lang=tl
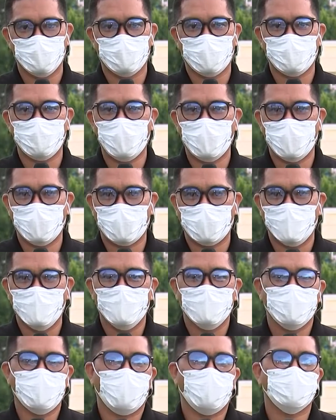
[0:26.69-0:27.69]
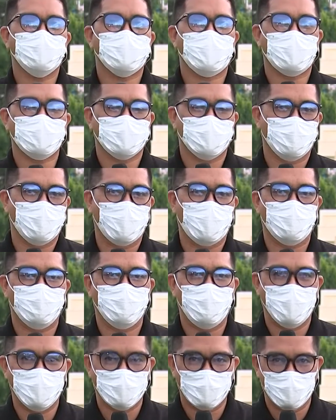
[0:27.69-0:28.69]
pamilya nga usa sa mga
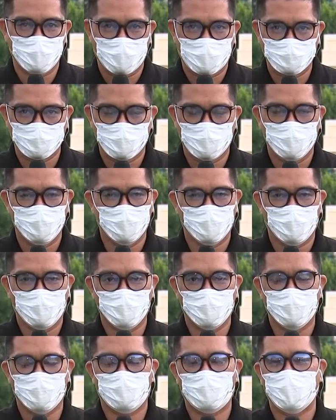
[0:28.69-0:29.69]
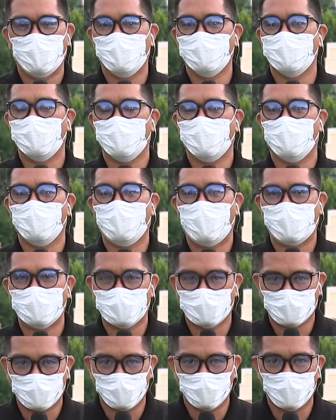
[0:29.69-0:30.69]
biktima sa linuog nga Maguindanao
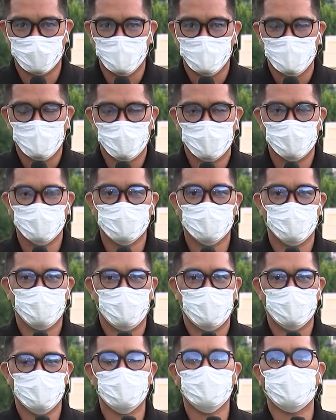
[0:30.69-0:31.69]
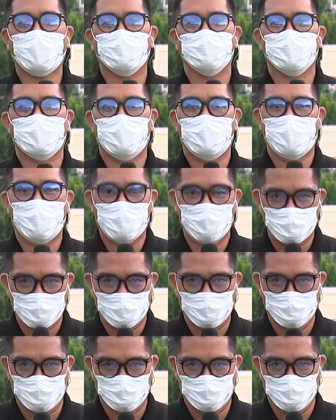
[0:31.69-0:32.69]
massacre nitong tuig
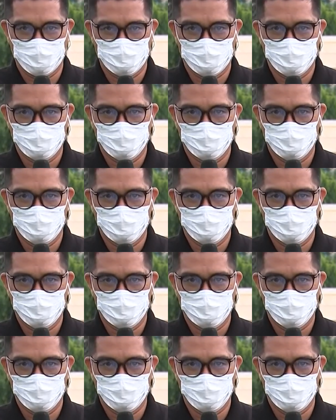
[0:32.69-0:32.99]
2009.